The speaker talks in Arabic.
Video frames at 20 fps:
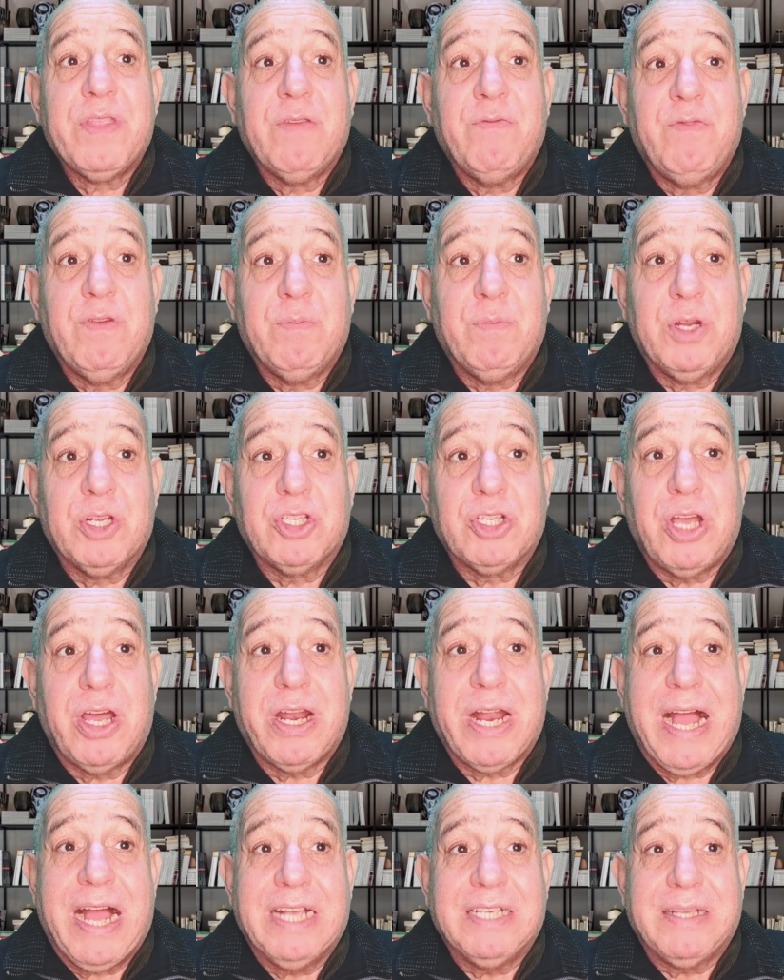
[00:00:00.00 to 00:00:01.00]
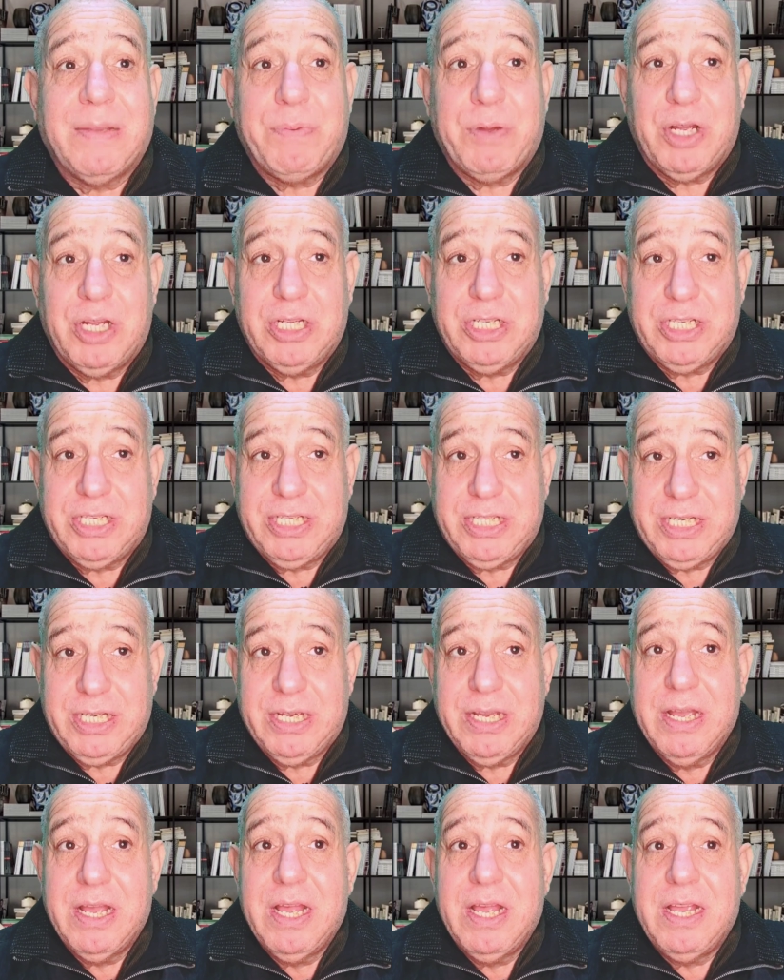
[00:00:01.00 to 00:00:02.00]
في مسار عصب حسي
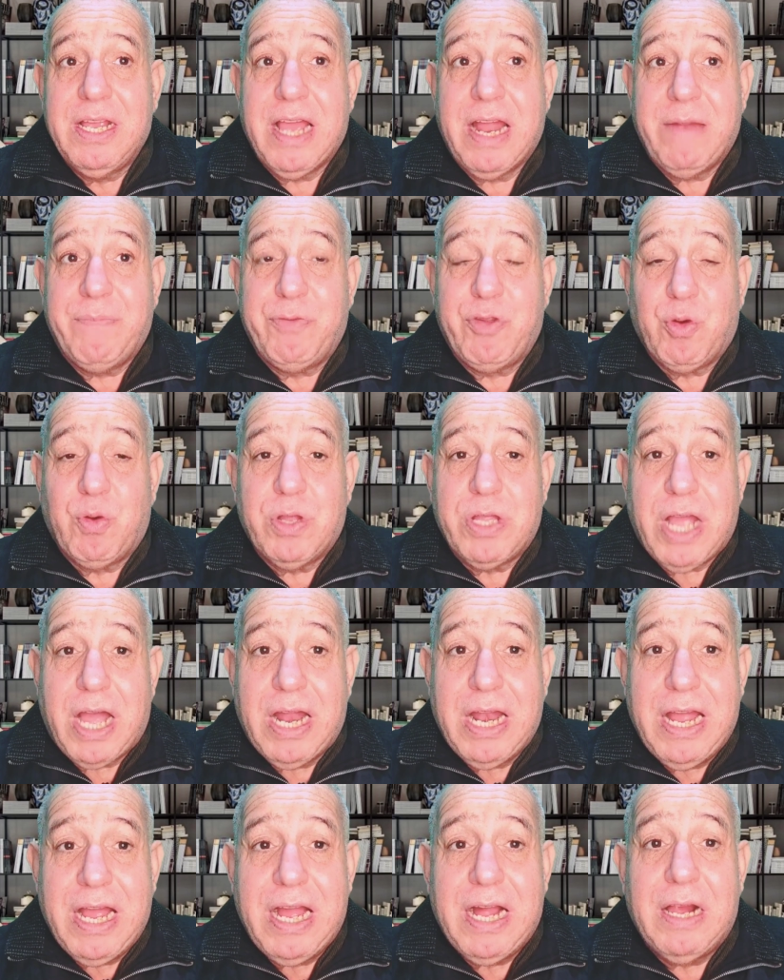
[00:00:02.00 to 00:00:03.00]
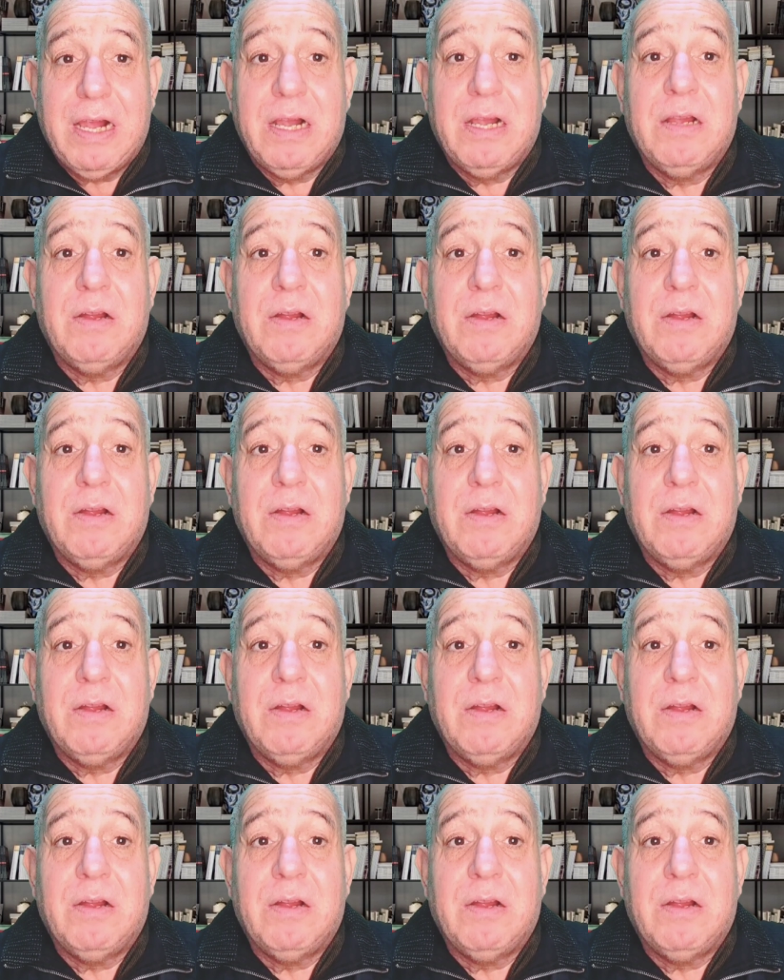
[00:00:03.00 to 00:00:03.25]
يعني بتوجد على